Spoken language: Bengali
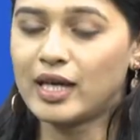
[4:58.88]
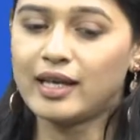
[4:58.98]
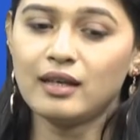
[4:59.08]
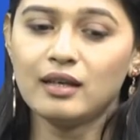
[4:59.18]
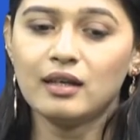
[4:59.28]

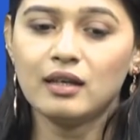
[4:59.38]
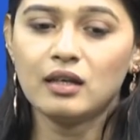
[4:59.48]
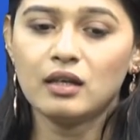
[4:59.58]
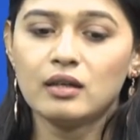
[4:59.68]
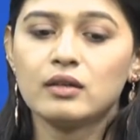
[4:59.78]
নাই
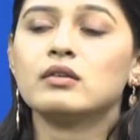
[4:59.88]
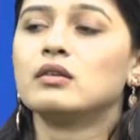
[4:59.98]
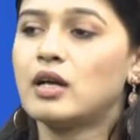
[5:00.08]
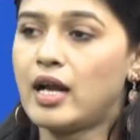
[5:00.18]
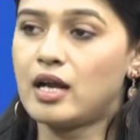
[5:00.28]

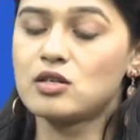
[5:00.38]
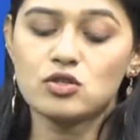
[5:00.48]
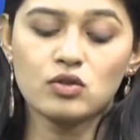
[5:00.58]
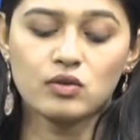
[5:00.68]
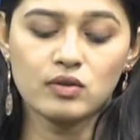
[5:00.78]
হ্যাঁ
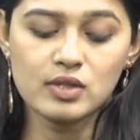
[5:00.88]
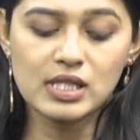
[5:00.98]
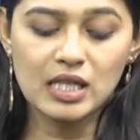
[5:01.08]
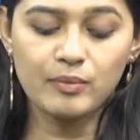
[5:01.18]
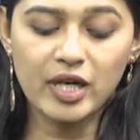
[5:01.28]
আসছো
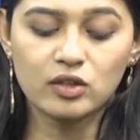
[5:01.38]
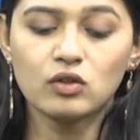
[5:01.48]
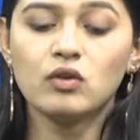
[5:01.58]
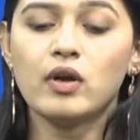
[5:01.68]
সিন নাম্বার এত